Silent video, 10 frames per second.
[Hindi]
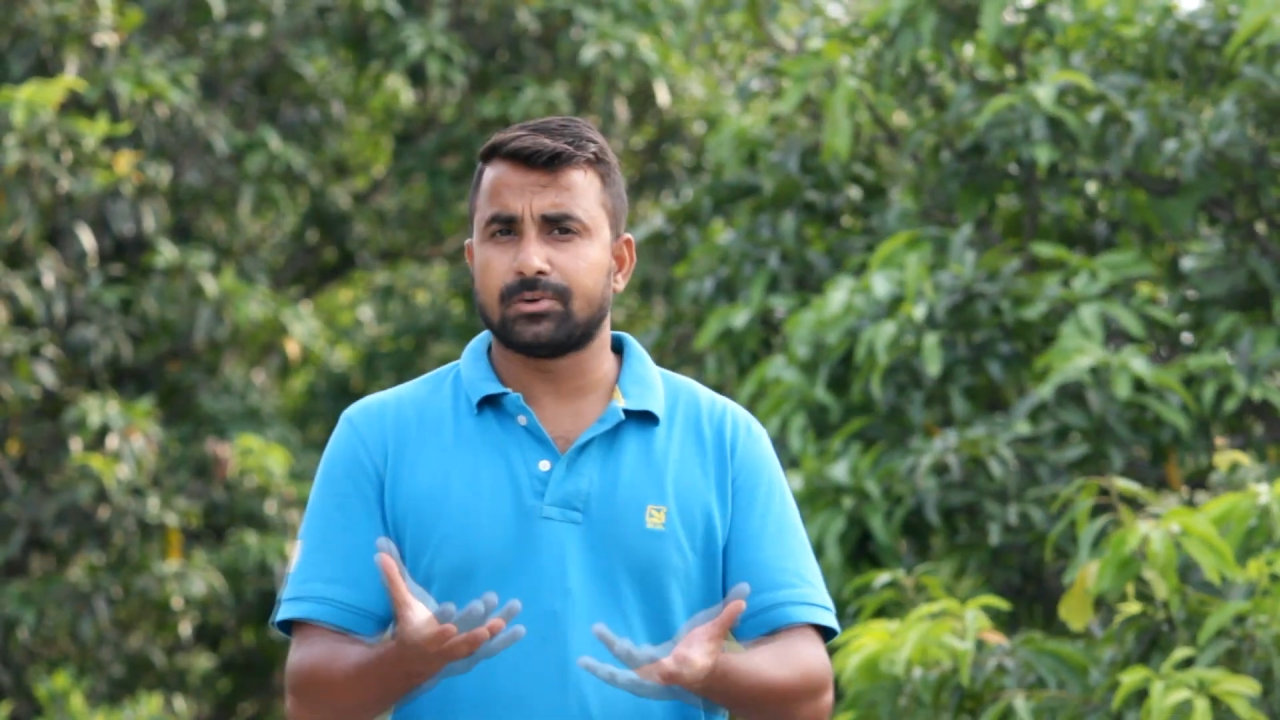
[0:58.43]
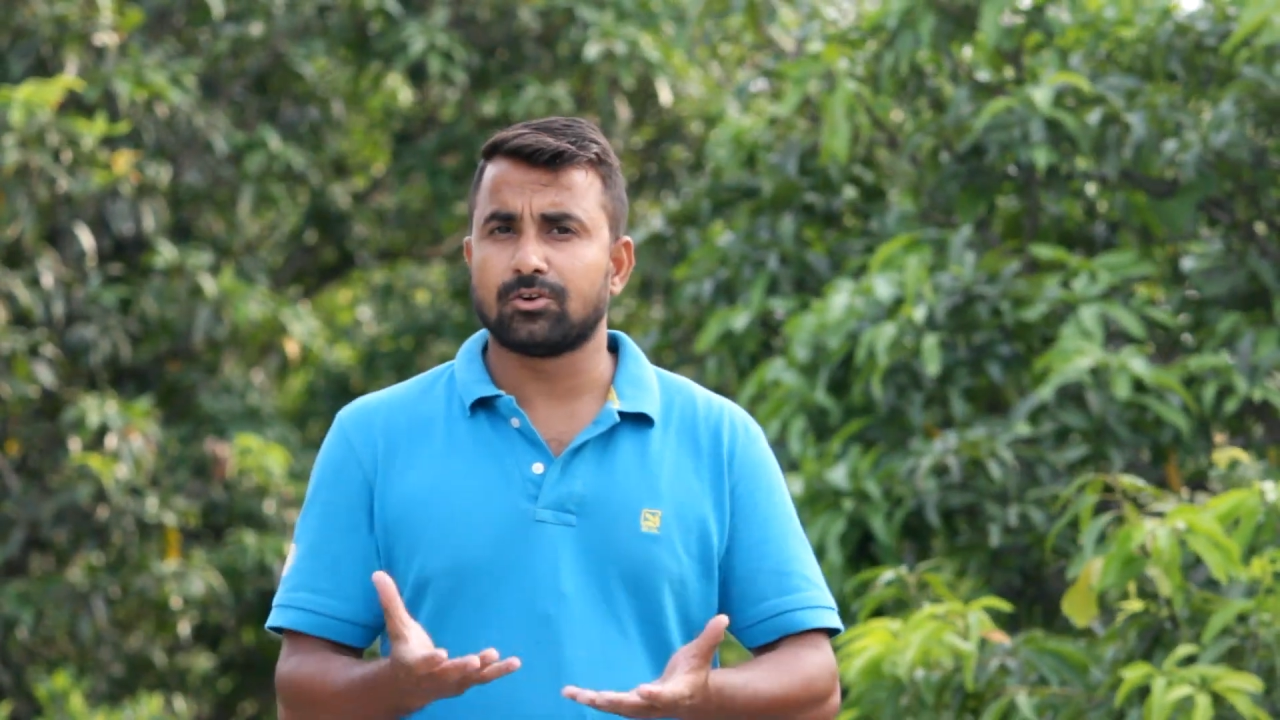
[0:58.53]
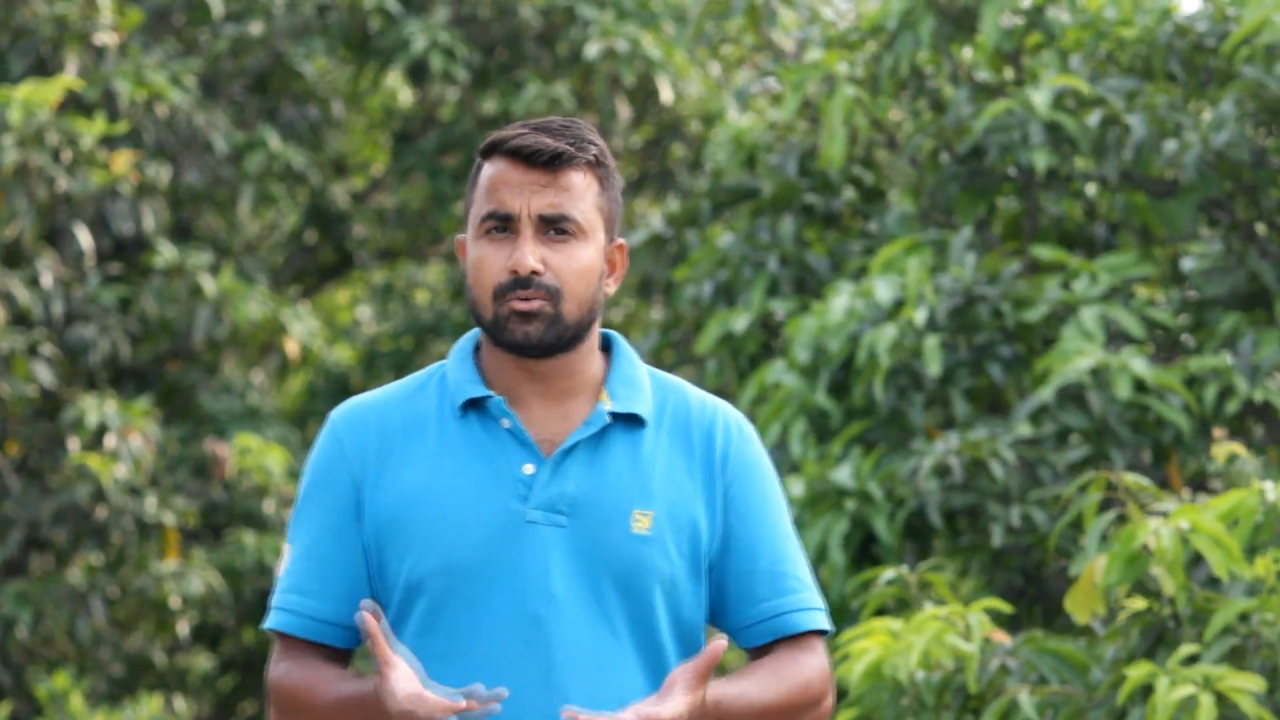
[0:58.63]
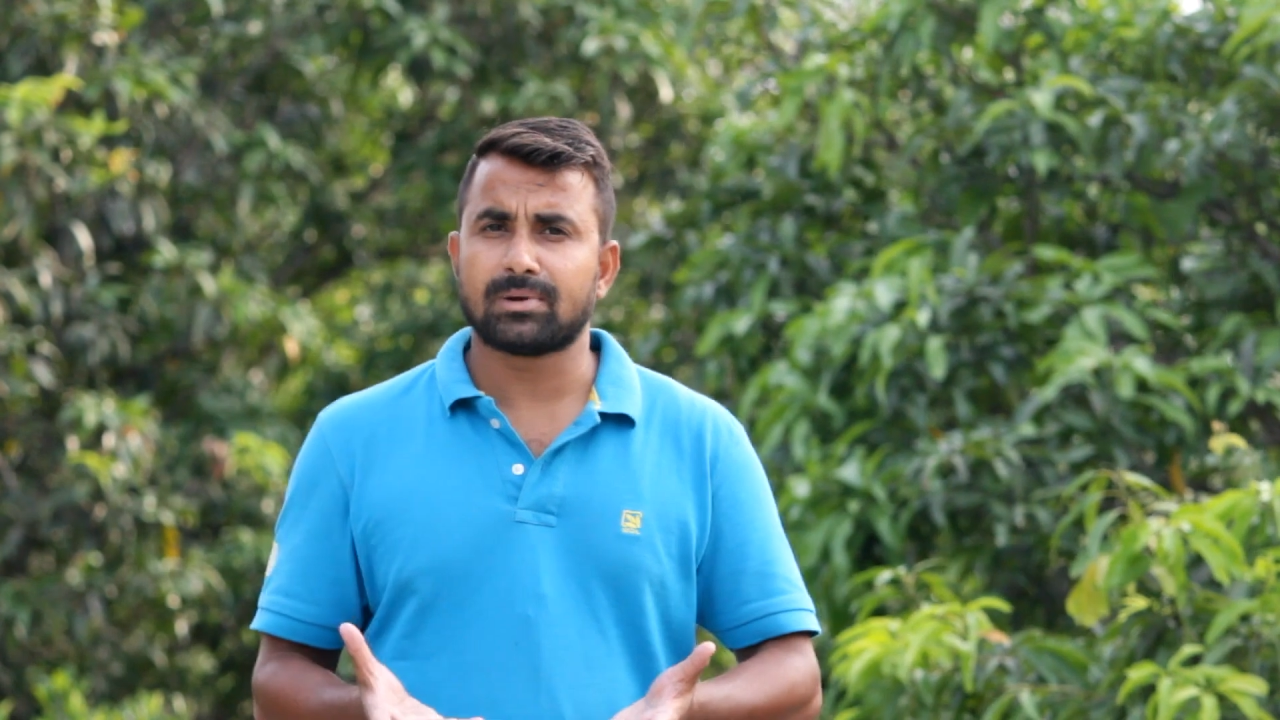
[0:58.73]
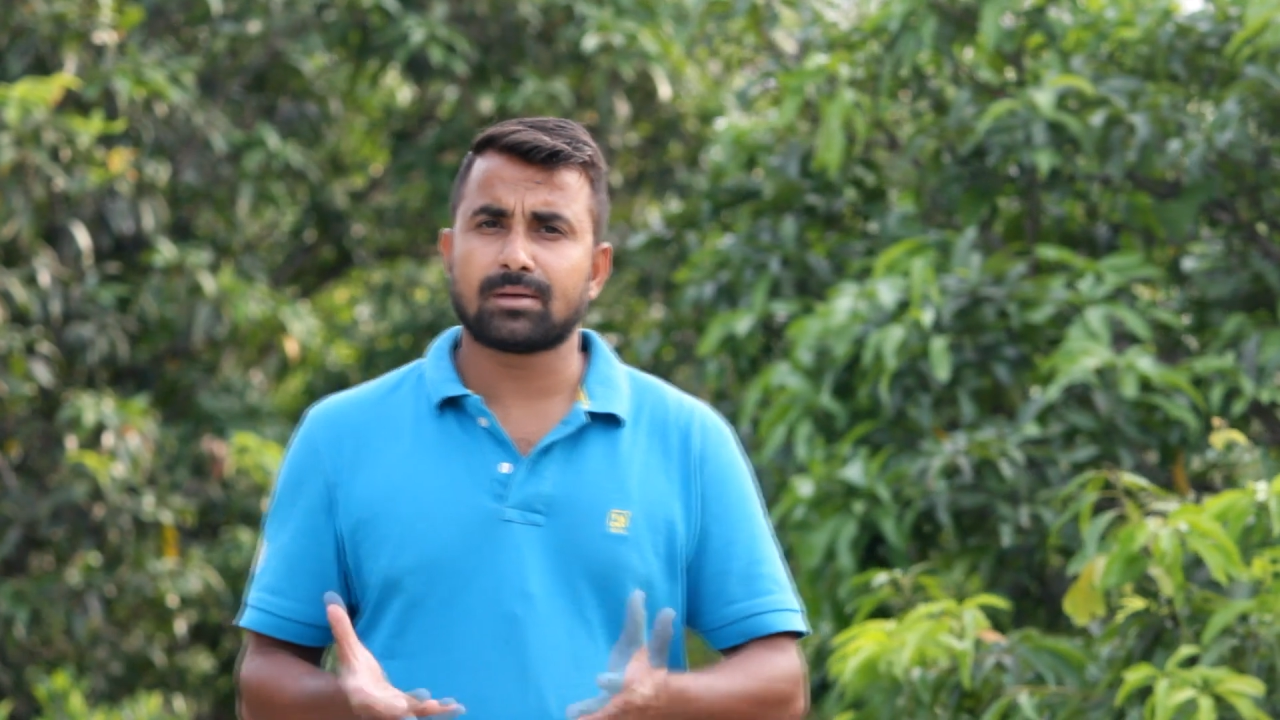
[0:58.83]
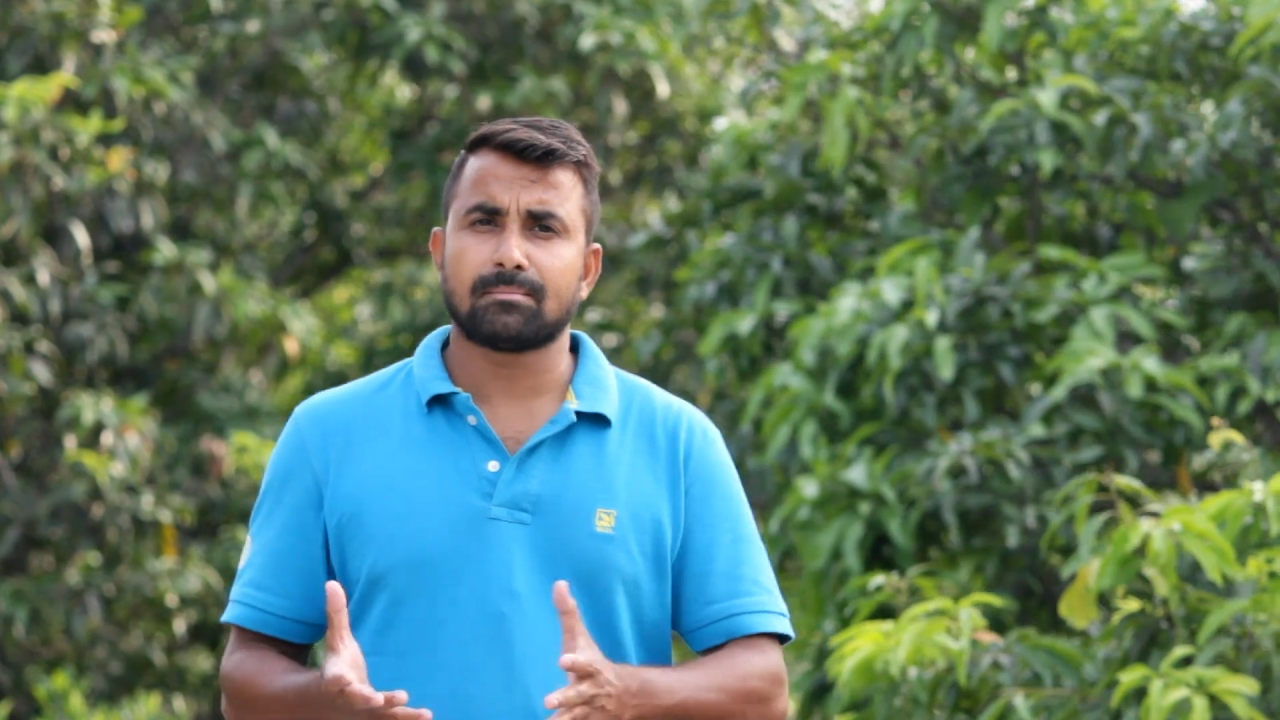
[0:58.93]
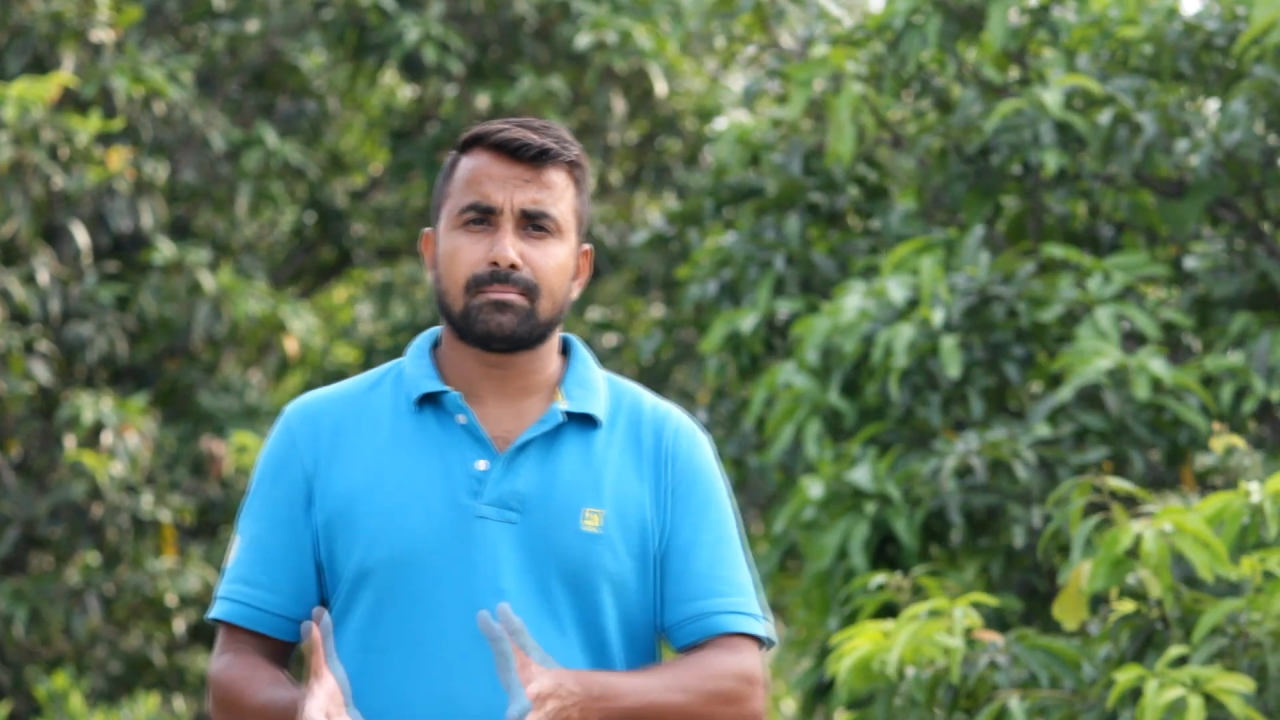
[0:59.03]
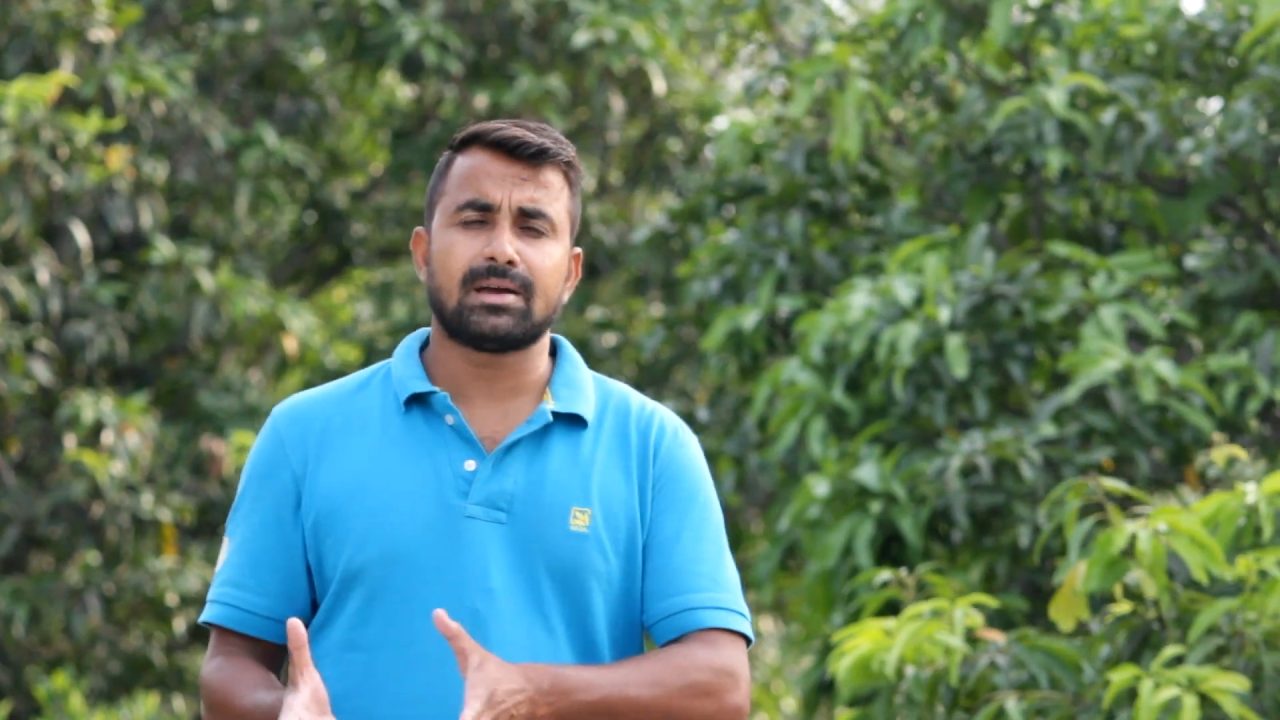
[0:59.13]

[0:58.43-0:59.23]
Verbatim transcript: वीडियो में